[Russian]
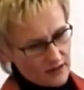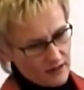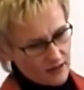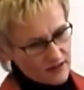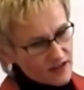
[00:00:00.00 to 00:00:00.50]

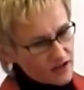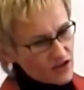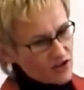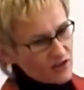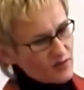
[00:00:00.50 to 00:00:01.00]

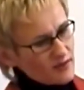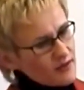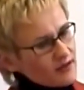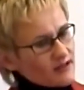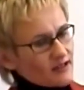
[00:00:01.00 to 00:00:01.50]
Денежные
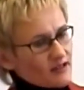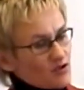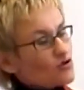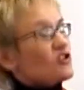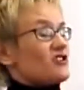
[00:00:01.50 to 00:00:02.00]
приметы,
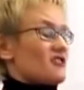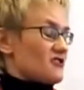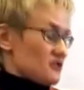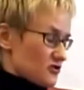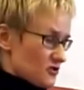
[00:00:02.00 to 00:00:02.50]
изучение
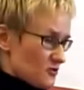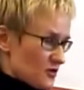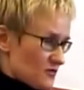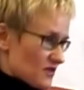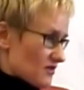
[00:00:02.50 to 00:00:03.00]
денежных
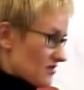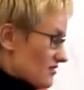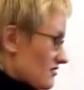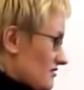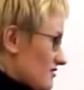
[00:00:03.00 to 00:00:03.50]
примет –
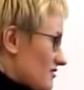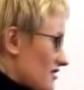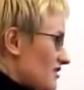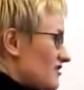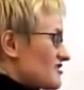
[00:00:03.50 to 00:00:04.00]

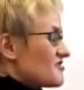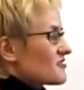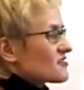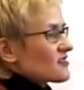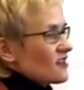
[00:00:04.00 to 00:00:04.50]
это
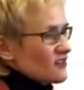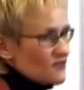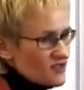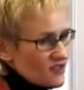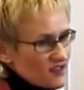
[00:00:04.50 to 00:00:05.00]

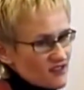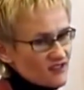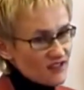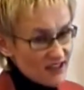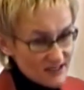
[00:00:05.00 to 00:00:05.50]
детсадовская
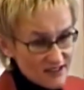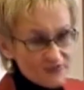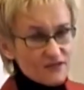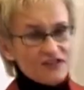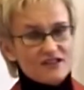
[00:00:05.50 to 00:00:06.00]
стадия
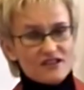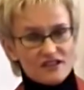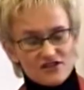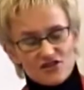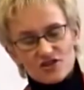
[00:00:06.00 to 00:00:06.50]
в
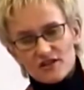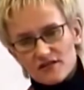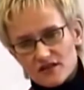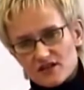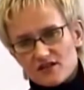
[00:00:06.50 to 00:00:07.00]
интересе
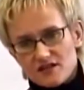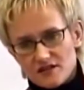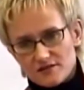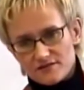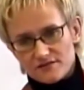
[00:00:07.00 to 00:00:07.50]
человека к
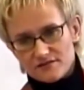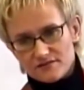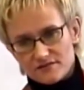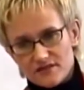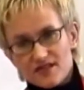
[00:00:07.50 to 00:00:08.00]
деньгам.
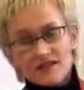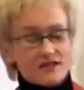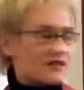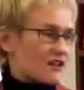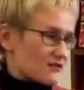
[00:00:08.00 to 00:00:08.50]

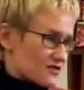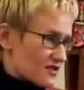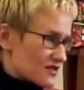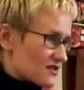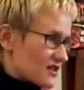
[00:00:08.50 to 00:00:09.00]

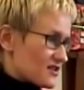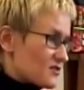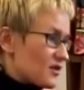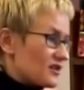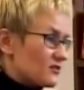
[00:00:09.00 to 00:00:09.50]
Детсадовская стадия.
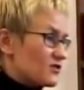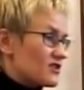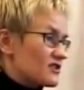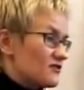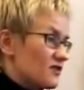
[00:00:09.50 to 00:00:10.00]
Поэтому,
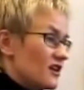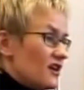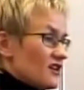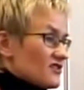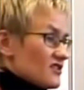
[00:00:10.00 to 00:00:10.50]
если вы
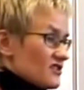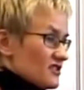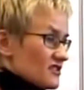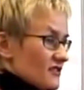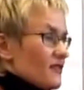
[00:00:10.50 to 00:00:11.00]

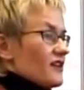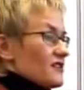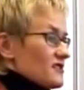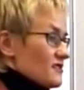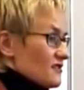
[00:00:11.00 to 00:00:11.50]

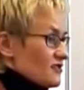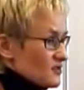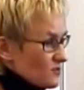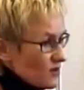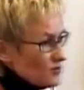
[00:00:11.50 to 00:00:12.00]
заинтересовались э,
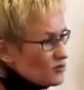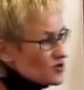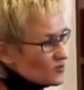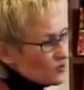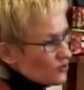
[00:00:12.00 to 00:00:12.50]
этим
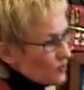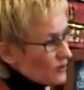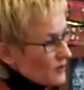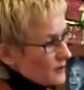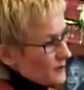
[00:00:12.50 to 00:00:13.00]
вопросом, то
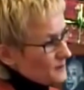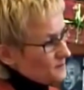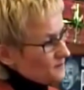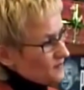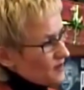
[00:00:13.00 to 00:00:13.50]

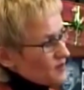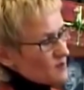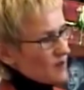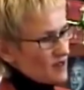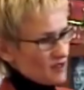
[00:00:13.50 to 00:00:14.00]

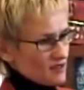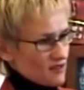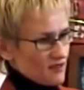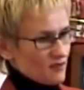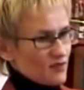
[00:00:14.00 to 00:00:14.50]

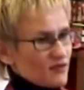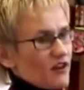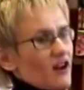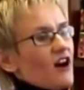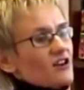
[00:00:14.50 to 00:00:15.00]
бесполезно
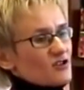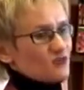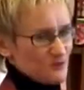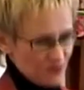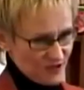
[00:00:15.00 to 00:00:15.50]

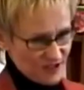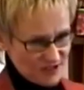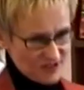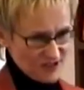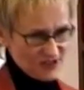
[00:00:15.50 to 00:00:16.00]
привораживать,
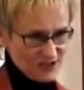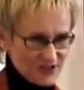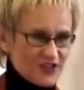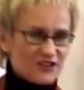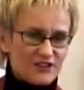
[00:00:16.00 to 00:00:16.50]
пытаться, знаете ли,
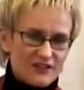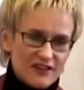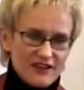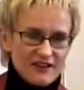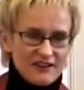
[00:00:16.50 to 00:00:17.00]
деньги.
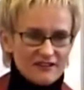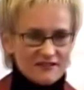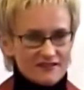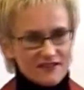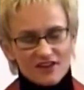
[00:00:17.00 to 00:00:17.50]

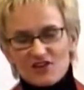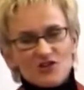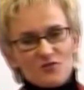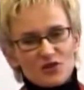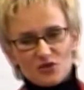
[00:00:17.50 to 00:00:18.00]
Они
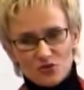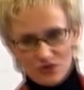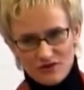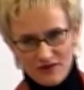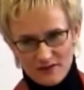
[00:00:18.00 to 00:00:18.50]
не придут
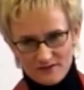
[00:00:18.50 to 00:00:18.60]
к вам.